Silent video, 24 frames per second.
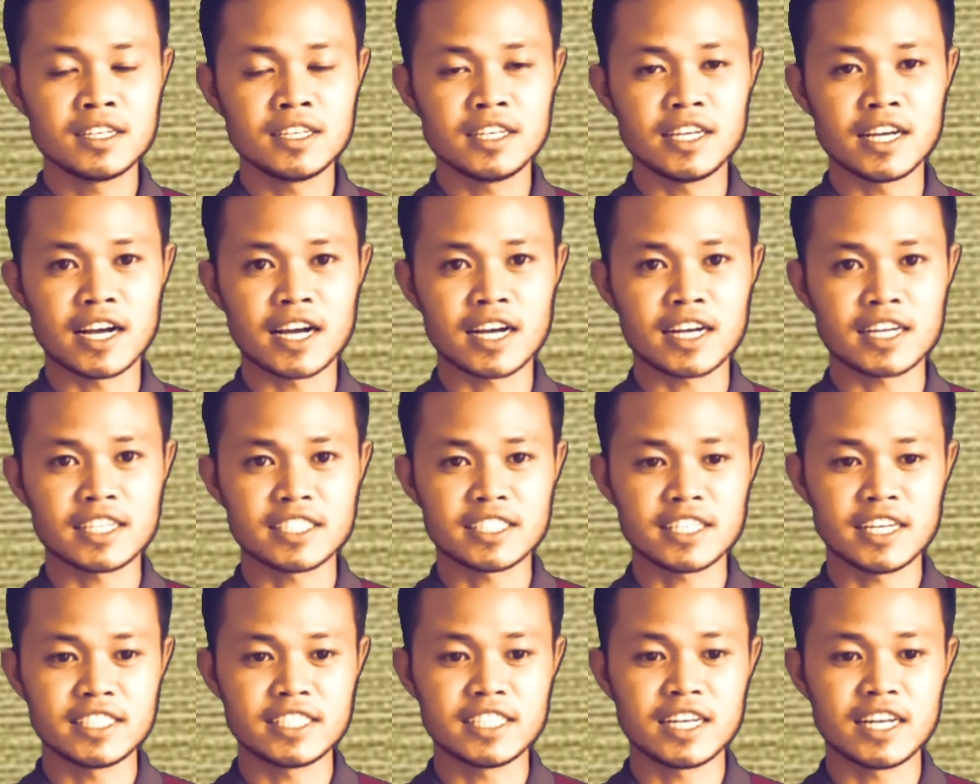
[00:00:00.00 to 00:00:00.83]
yang akan
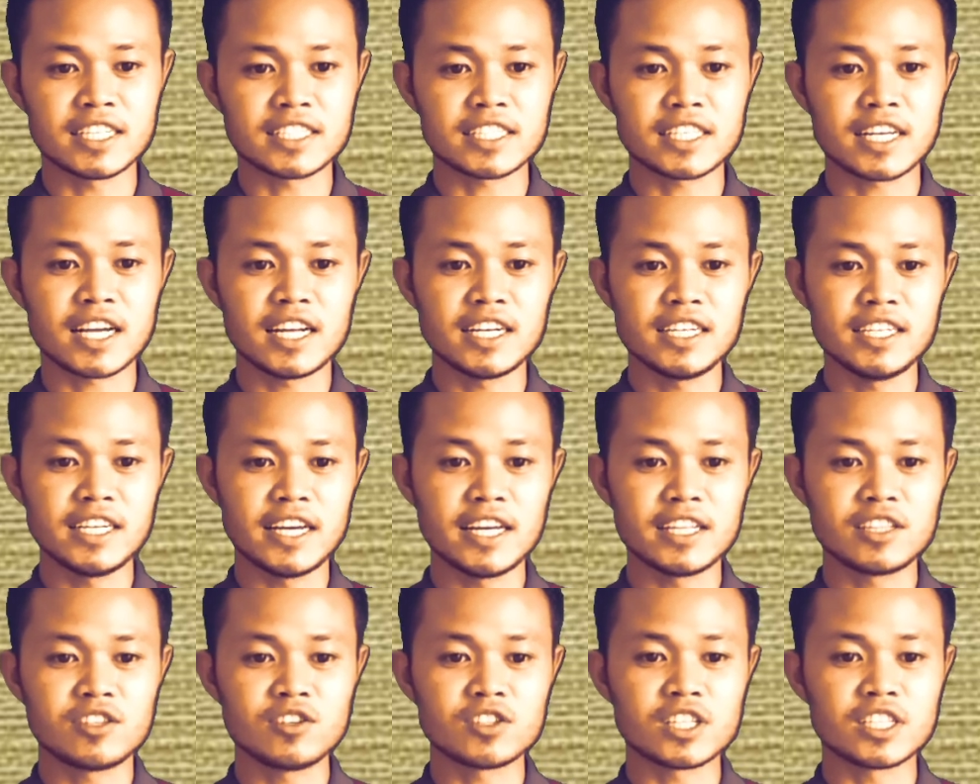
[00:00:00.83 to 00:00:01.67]
saya jelaskan
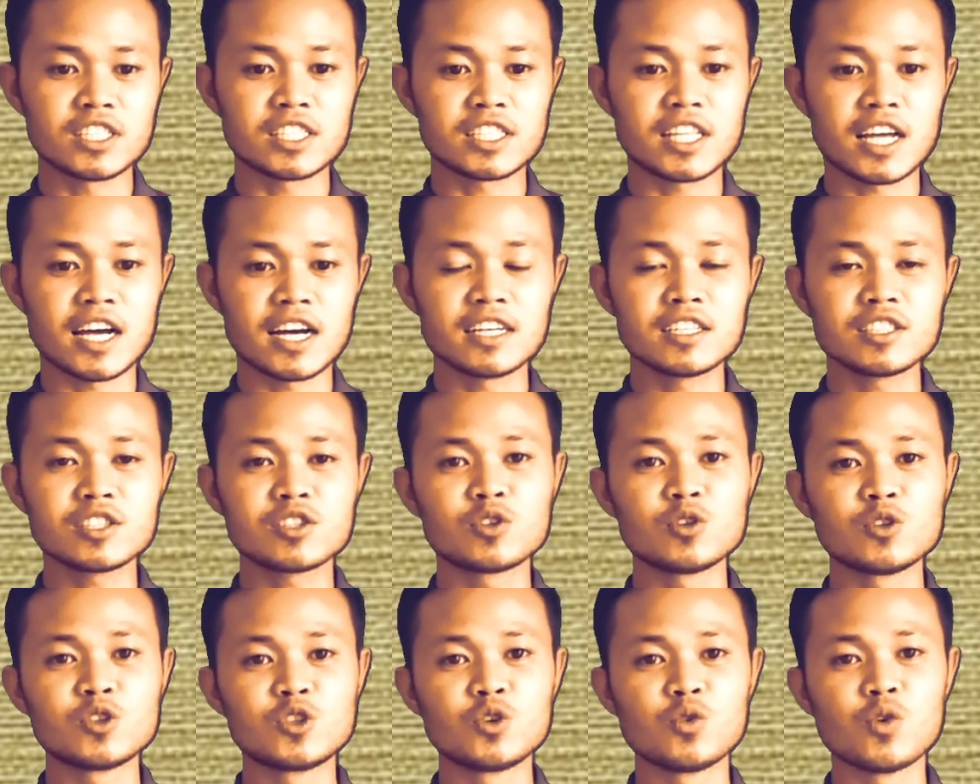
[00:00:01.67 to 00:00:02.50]
yaitu
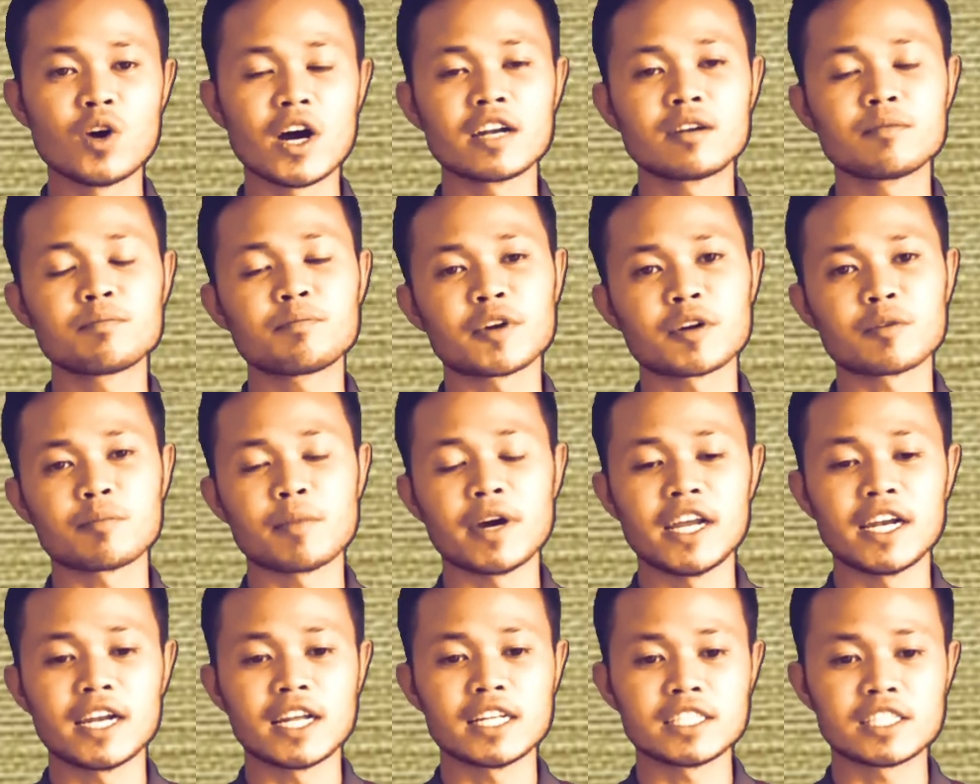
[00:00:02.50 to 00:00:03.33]
tentang tujuan
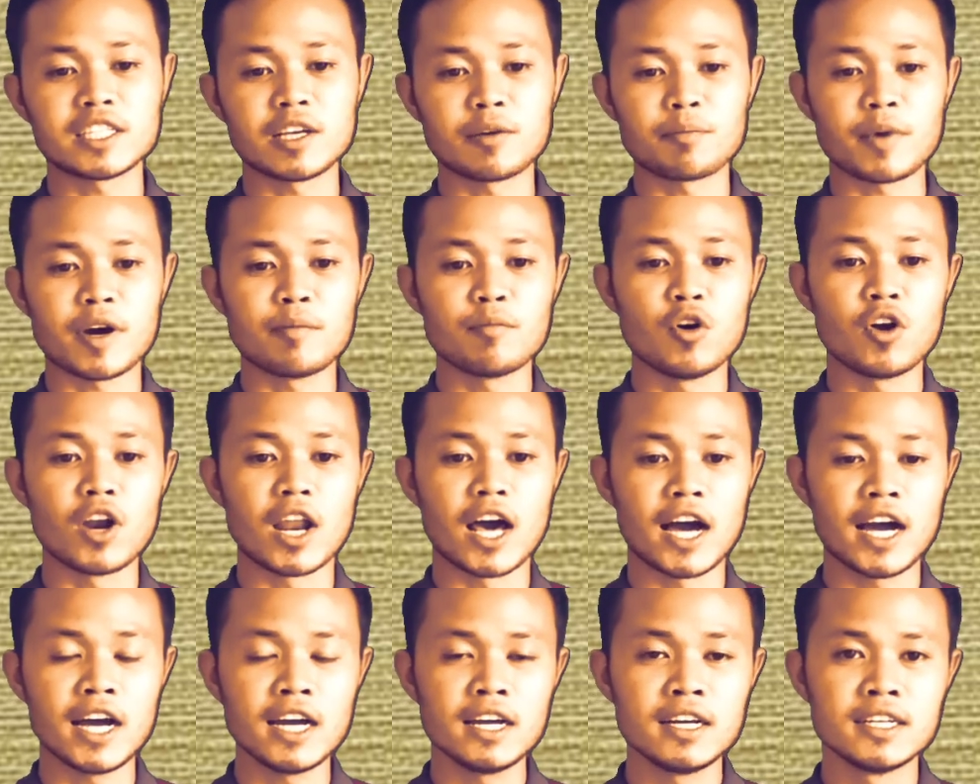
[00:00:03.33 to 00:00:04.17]
permainan sepak
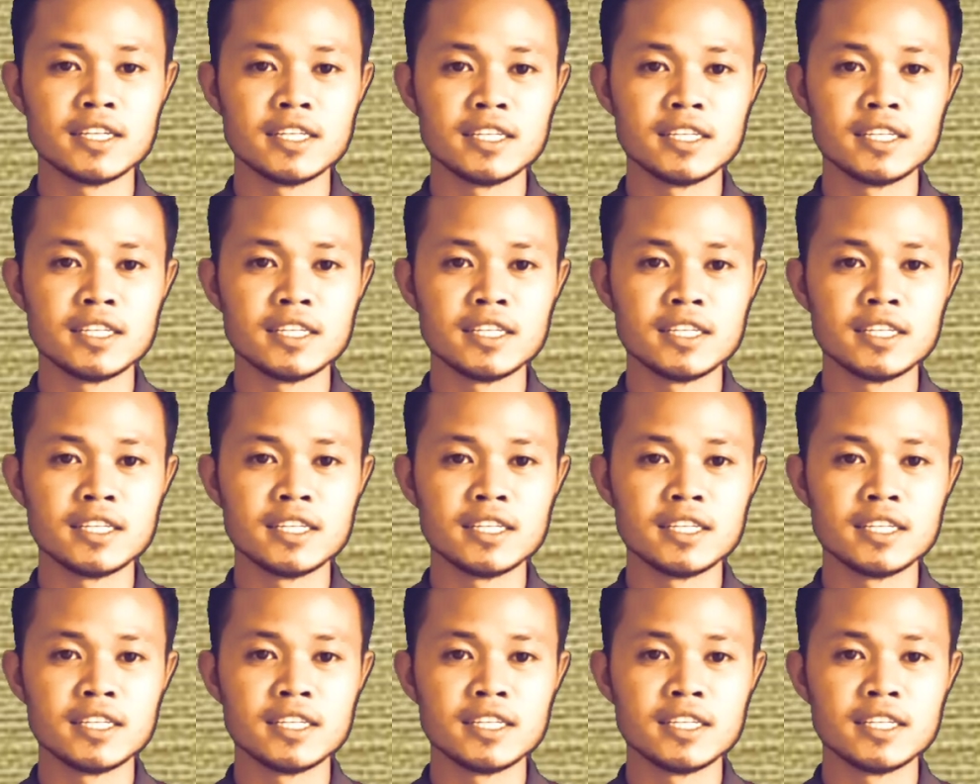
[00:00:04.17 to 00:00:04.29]
bola.